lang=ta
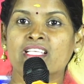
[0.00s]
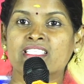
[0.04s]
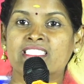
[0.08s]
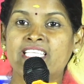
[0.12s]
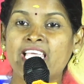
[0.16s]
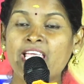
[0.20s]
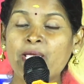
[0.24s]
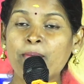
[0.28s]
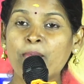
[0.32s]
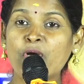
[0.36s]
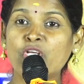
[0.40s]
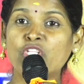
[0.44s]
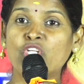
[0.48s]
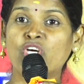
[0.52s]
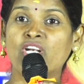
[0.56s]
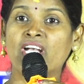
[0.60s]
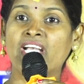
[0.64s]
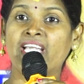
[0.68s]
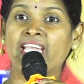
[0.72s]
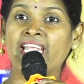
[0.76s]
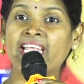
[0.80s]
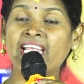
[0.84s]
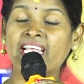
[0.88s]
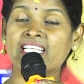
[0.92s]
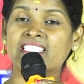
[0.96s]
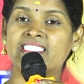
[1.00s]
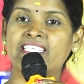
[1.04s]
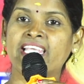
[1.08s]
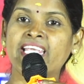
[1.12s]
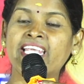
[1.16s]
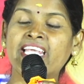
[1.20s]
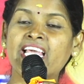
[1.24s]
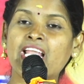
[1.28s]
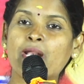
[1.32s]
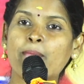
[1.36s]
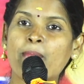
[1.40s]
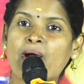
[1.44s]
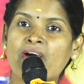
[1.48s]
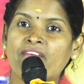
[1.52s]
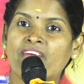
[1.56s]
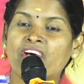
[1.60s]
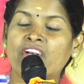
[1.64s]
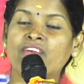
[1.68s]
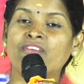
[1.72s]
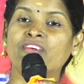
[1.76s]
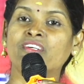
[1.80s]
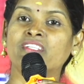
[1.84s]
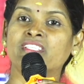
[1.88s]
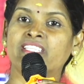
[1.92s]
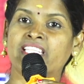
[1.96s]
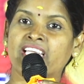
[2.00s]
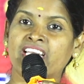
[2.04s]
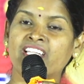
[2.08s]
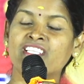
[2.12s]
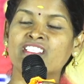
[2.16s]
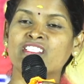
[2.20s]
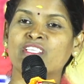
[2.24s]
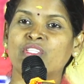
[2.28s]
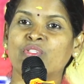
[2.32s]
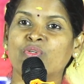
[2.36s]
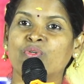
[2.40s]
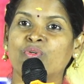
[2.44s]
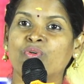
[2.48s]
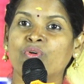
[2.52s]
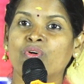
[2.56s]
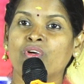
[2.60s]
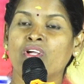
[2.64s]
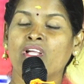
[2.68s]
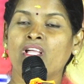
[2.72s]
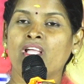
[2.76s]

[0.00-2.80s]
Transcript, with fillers: சீமதுரை நீங்கள் சீக்கிரமாக வருவோன்னு தெரிஞ்சதும்